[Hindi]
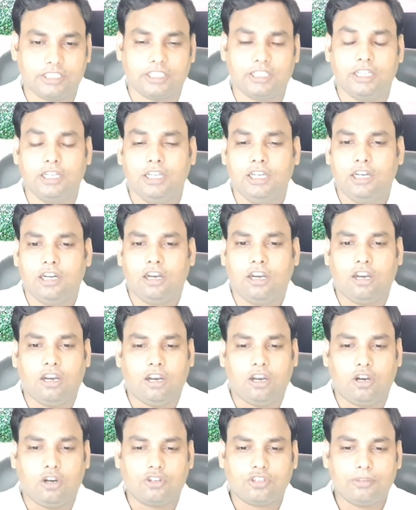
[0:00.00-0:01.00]
देंगे
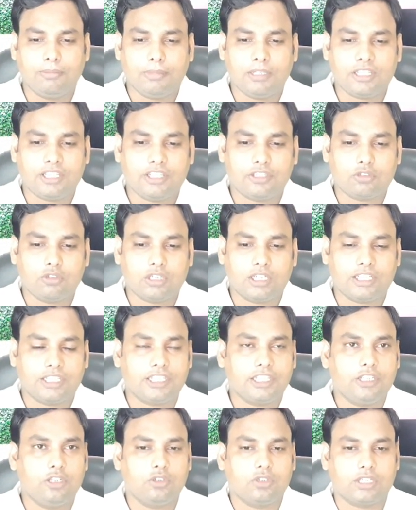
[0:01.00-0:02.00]
और सिंपल सा इसको कर
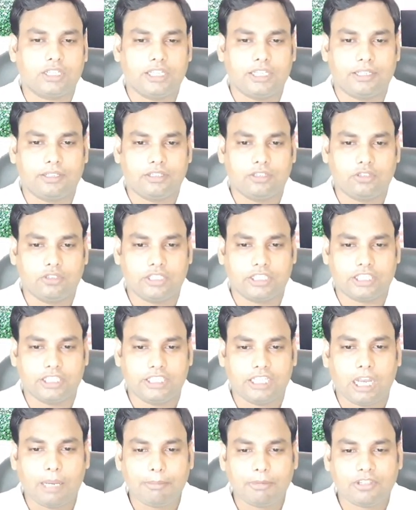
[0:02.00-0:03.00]
देंगे ओके
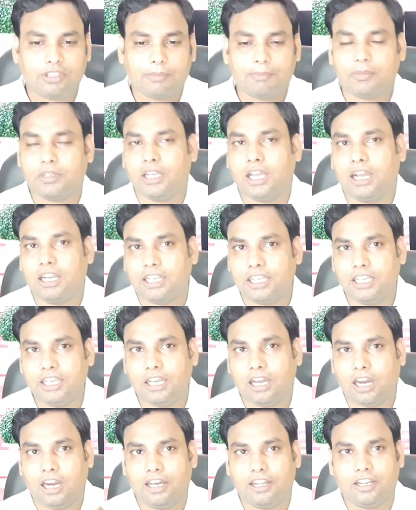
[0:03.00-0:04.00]
देखिए यहाँ पे सबके
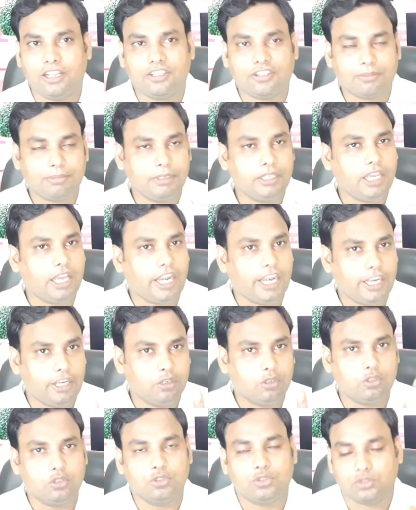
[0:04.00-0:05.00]
आगे आर एस भी
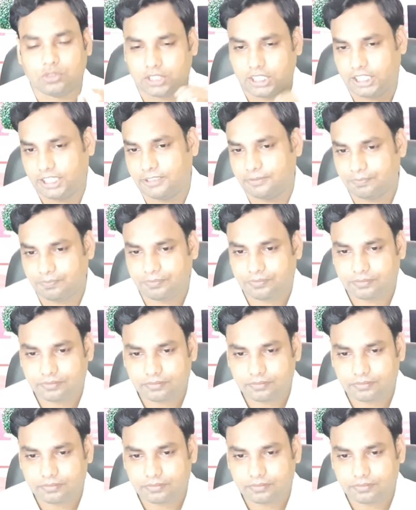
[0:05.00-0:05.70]
ऐड हो चुका है